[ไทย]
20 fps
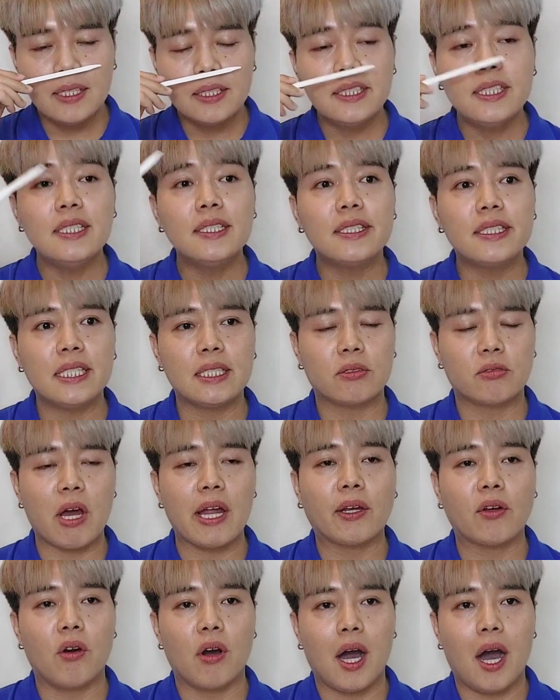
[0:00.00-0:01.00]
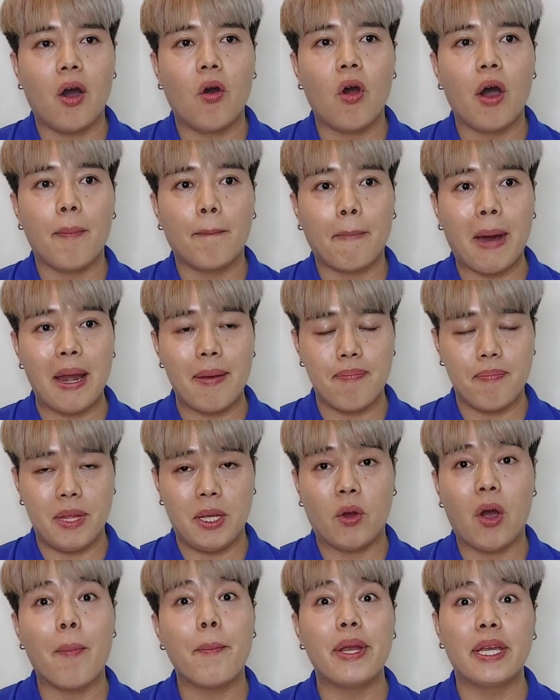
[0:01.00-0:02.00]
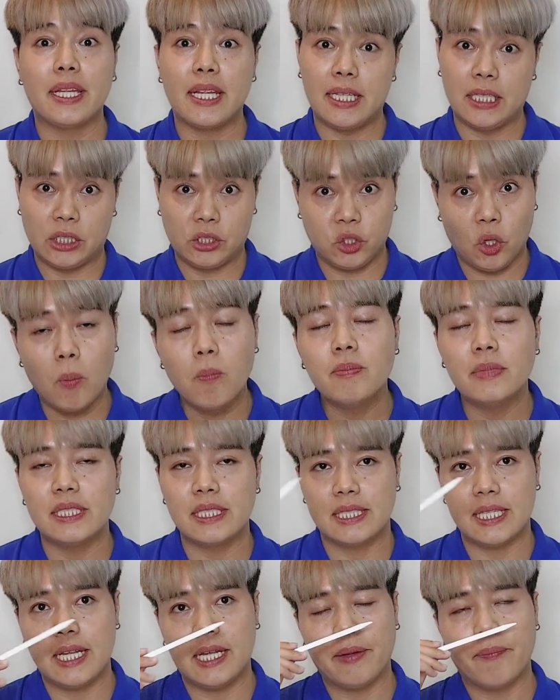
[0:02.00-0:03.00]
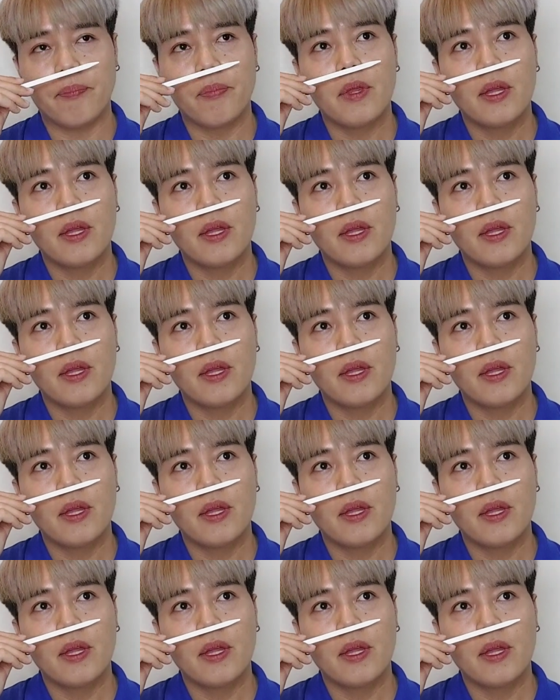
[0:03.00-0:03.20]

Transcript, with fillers: ซึ่งซีตรัสของเขาอ่ะมันมีความเป็นกลิ่นส้มจริง